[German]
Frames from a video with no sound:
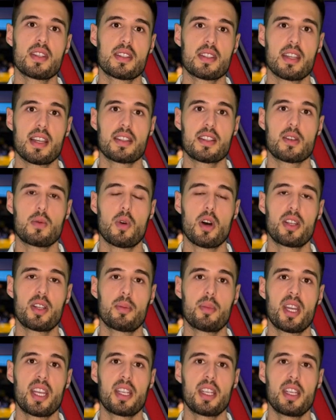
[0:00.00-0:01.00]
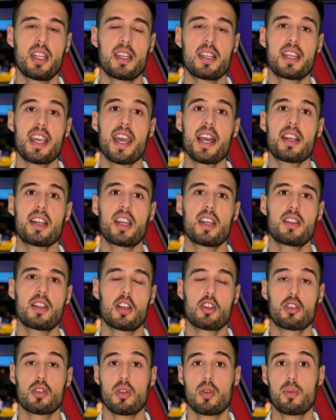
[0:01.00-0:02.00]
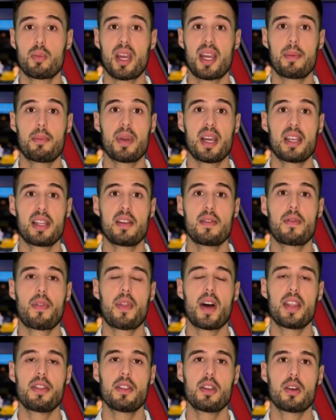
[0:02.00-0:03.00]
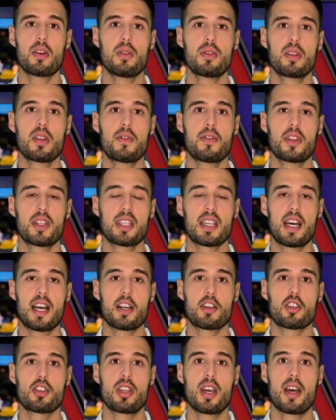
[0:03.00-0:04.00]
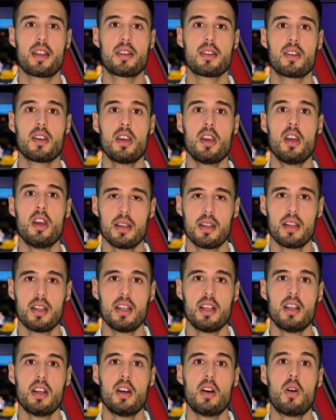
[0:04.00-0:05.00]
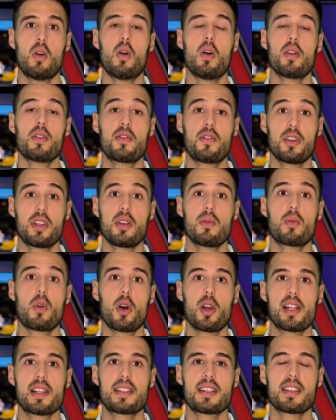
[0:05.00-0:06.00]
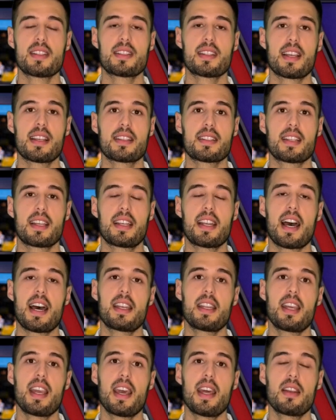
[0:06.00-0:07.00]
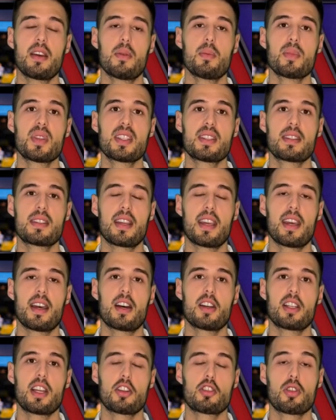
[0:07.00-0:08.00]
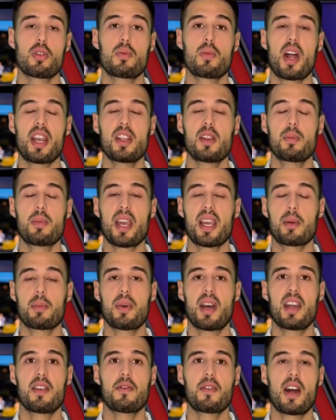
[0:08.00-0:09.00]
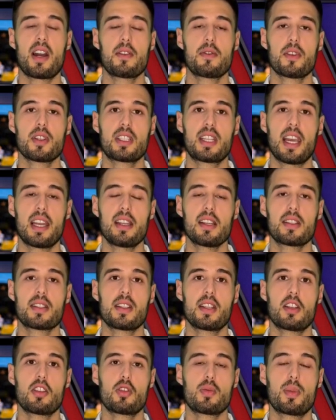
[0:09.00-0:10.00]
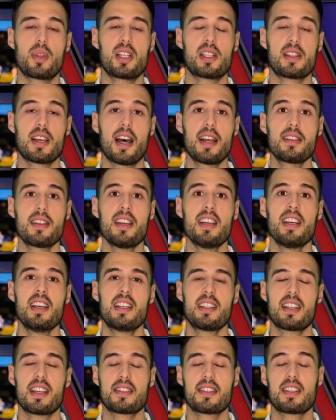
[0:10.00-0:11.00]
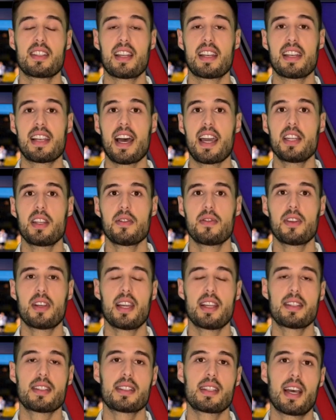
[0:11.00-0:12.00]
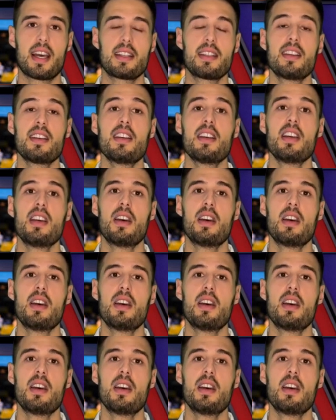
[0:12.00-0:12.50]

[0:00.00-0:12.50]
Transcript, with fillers: ist das Quarterback Ian Gerke, der schon bei Berlin Thunder unter Vertrag stand. Und für die Royals ist das Gennady Adams, der ja schon Running Back bei Frankfurt Galaxy gespielt hat, der sich dann leider verletzt hat.